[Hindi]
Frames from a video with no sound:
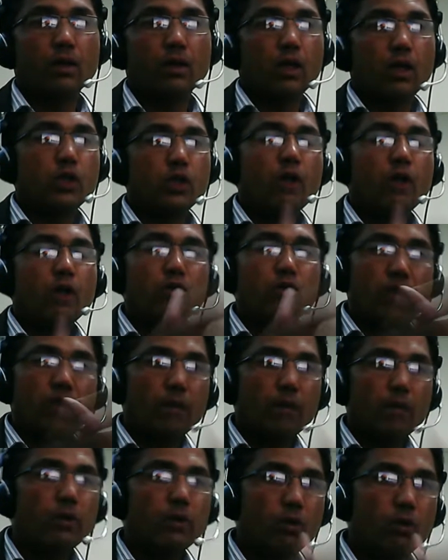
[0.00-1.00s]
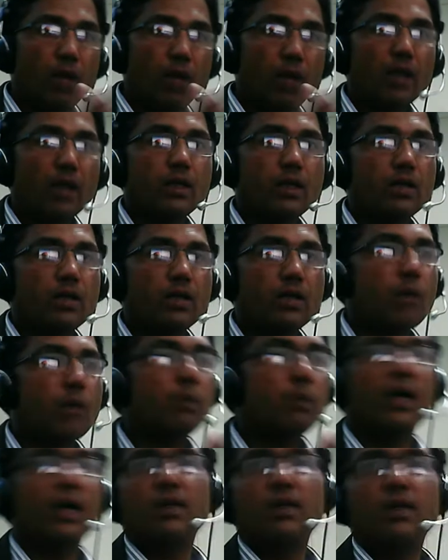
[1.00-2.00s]
यू हैव टू सेगमेंट योर मार्केट आपके
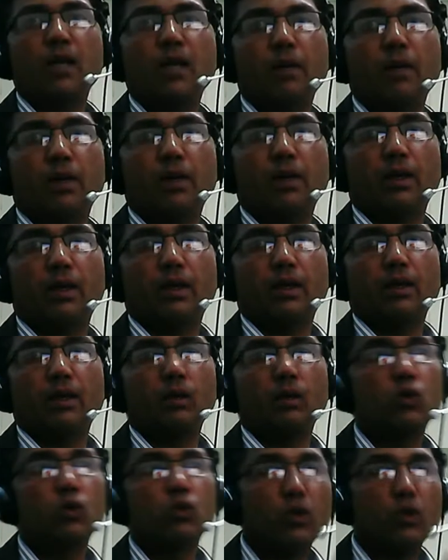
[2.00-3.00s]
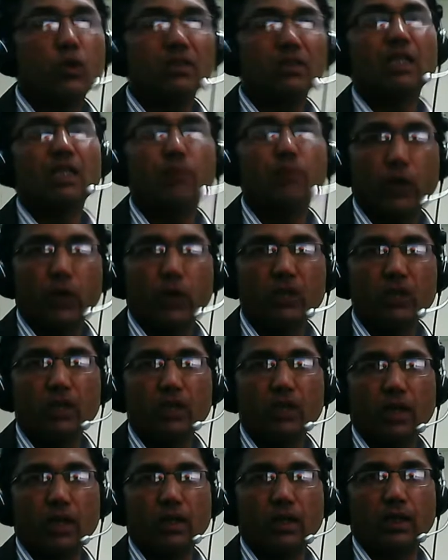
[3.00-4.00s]
बायर कहाँ पे हैं उनको किस तरह की प्रोडक्ट्स
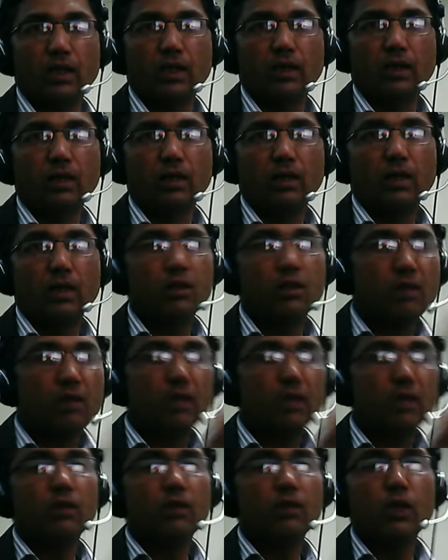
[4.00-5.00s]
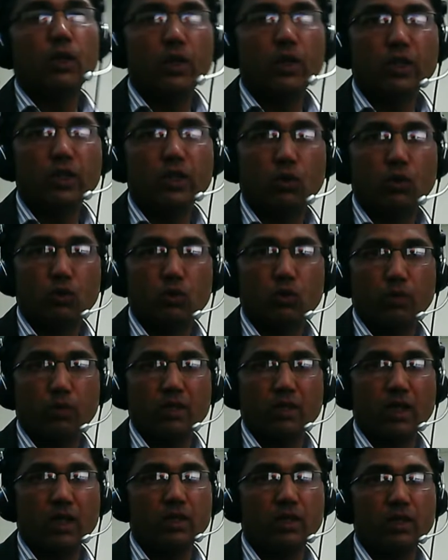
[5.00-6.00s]
चाहिए किस तरह की वैल्यू एडिशन उसमें
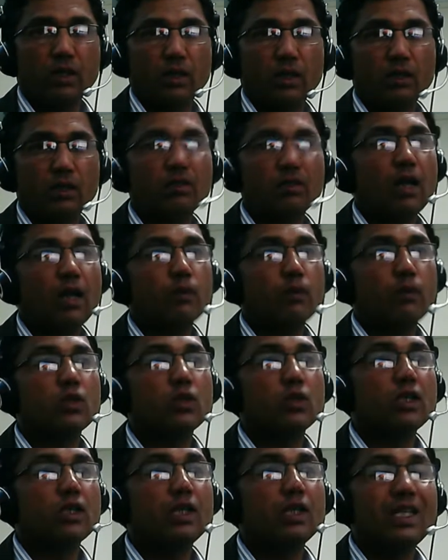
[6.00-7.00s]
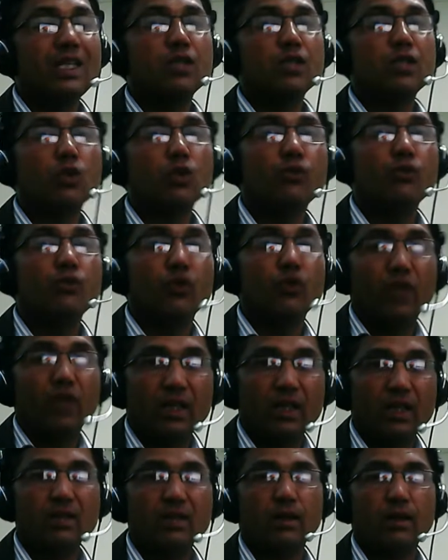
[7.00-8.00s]
चाहिए किस तरह आप उनकी नीड्स को फुलफिल
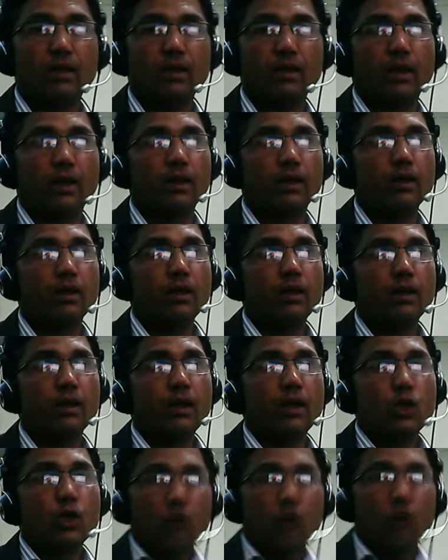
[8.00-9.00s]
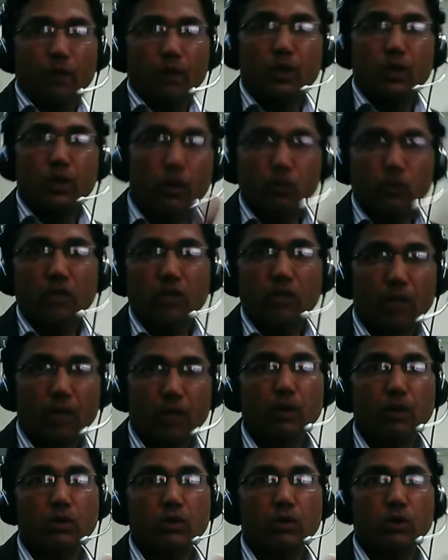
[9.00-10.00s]
कर सकते हैं तो आपने यू हैव टू
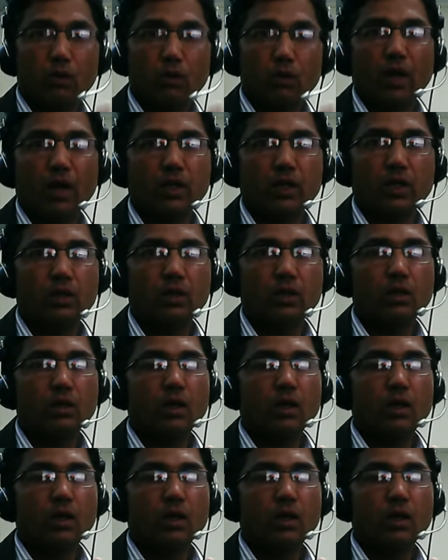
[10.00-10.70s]
सेगमेंट योर मार्केट